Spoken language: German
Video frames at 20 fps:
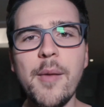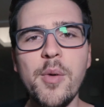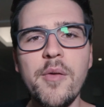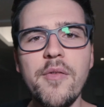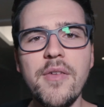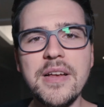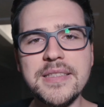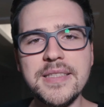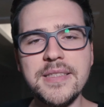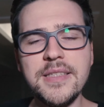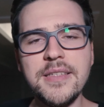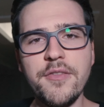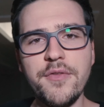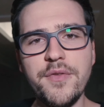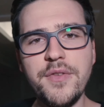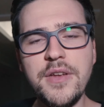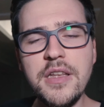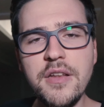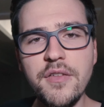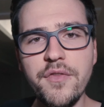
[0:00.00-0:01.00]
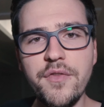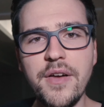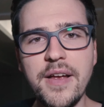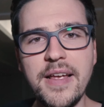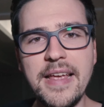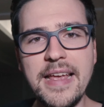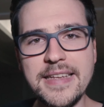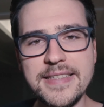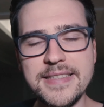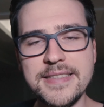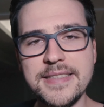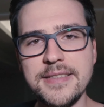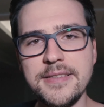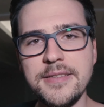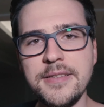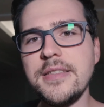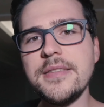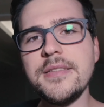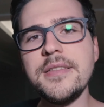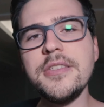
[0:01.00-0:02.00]
Aber was hier viele
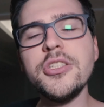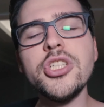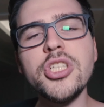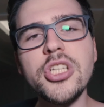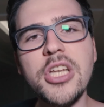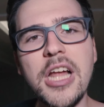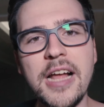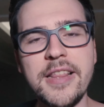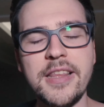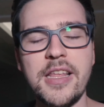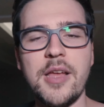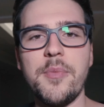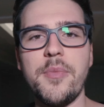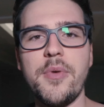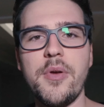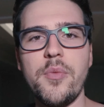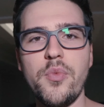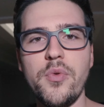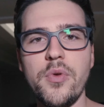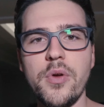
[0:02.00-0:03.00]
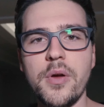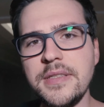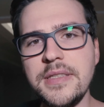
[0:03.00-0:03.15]
vergessen, ist die Start-up-Gebühr.